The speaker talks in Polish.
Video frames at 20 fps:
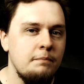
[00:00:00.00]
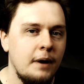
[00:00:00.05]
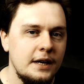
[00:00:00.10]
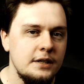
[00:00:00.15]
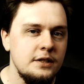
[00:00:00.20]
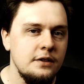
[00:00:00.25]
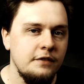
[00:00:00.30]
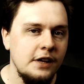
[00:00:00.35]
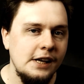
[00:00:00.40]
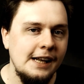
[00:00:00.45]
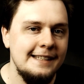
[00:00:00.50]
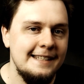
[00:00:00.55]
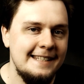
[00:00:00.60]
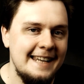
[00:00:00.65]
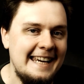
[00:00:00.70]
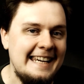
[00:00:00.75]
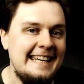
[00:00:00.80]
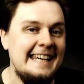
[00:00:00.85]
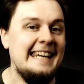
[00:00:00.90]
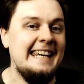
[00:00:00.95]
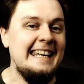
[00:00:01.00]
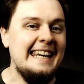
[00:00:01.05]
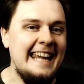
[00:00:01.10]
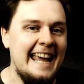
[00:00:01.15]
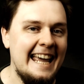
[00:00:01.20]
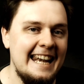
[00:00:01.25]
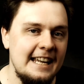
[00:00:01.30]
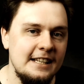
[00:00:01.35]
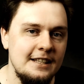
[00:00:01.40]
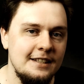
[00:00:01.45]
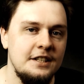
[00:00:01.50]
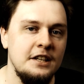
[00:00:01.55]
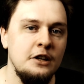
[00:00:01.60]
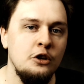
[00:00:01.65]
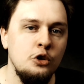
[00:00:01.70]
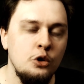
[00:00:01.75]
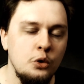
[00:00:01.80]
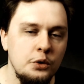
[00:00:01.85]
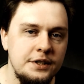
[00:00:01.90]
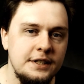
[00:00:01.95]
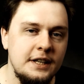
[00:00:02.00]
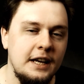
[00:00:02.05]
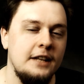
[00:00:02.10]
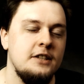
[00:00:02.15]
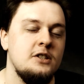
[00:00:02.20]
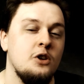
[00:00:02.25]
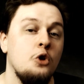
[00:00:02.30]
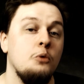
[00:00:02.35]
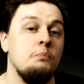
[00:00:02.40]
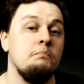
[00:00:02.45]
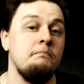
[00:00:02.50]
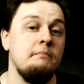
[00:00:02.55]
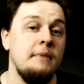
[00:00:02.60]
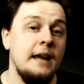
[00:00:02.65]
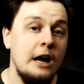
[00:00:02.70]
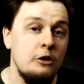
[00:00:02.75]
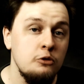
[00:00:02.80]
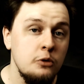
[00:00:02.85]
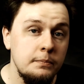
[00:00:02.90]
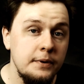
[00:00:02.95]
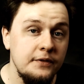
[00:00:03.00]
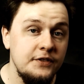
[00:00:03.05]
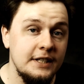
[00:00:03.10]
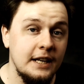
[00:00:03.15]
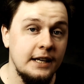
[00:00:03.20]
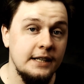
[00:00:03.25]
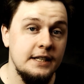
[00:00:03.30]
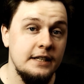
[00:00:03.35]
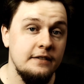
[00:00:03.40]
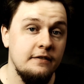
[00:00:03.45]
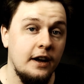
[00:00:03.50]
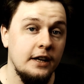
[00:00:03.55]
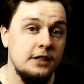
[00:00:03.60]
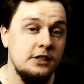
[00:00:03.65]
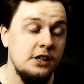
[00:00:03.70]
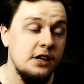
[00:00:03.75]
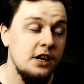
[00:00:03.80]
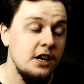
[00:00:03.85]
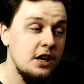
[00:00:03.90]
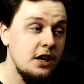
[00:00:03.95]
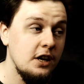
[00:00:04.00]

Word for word: bardzo wiele cech ingerencji ludzkiej, co miałoby wskazywać,